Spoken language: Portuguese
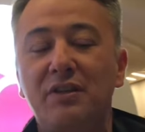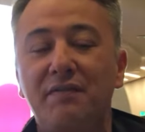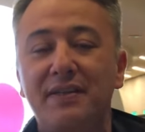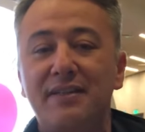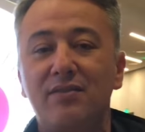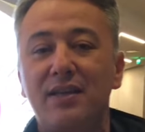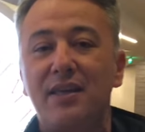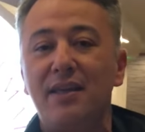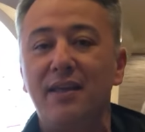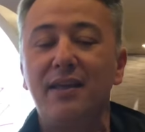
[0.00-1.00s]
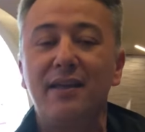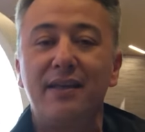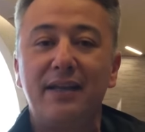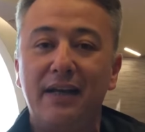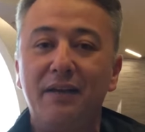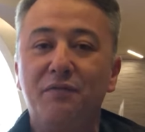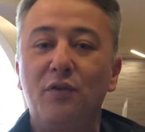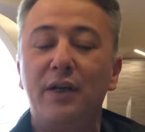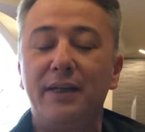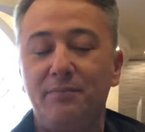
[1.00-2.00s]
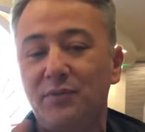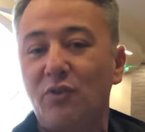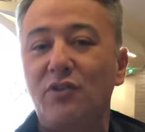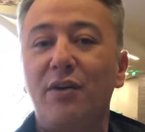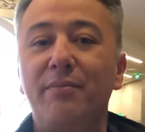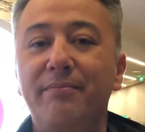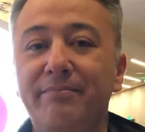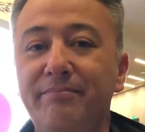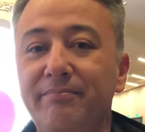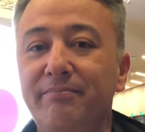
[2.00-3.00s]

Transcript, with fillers: está fazendo aqui na Califórnia. Tchau, tchau.